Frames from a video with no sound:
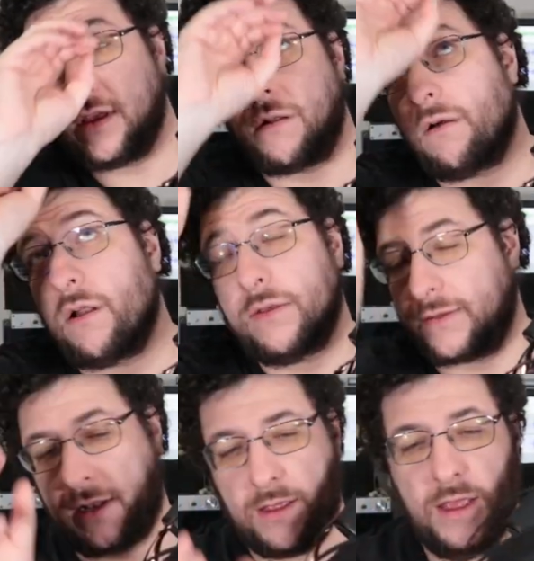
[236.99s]
Alors là,
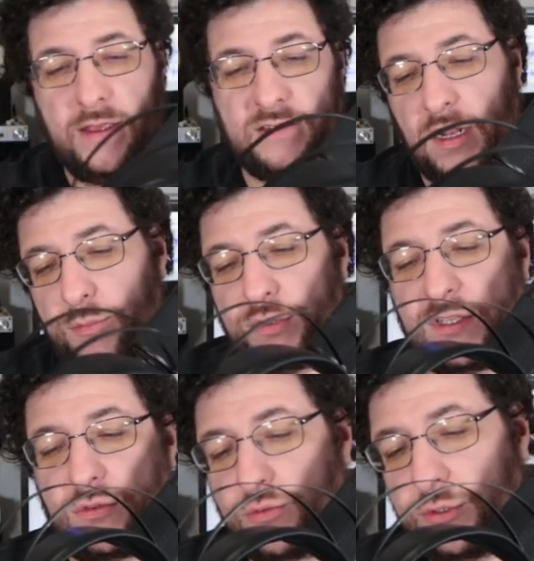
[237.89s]
c'est la,
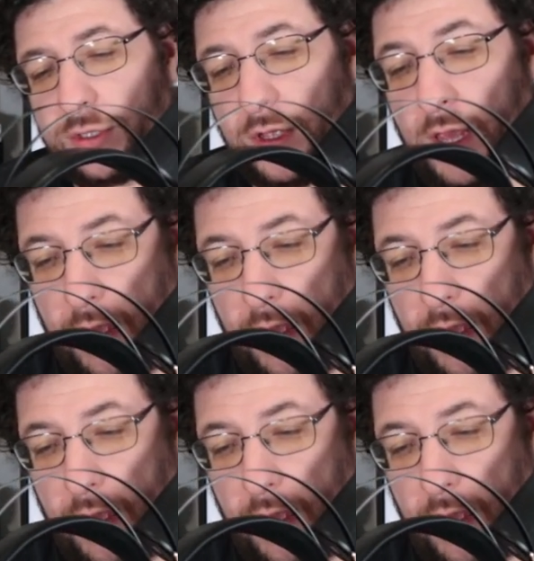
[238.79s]
petite touche.